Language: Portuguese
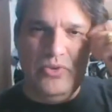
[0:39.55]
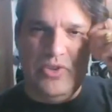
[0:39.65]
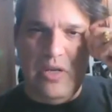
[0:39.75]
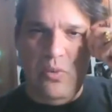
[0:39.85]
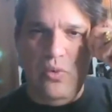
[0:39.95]

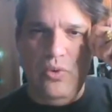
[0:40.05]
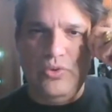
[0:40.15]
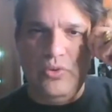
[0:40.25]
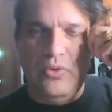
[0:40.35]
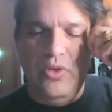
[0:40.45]
usar um
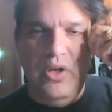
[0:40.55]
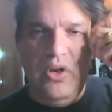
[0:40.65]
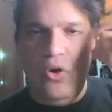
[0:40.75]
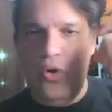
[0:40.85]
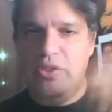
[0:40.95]
outro
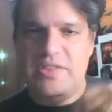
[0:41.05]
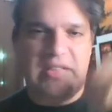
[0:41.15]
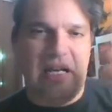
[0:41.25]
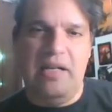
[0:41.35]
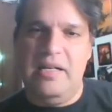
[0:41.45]
ou
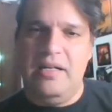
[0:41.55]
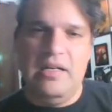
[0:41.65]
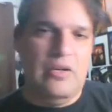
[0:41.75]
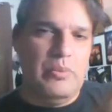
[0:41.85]
Instagram,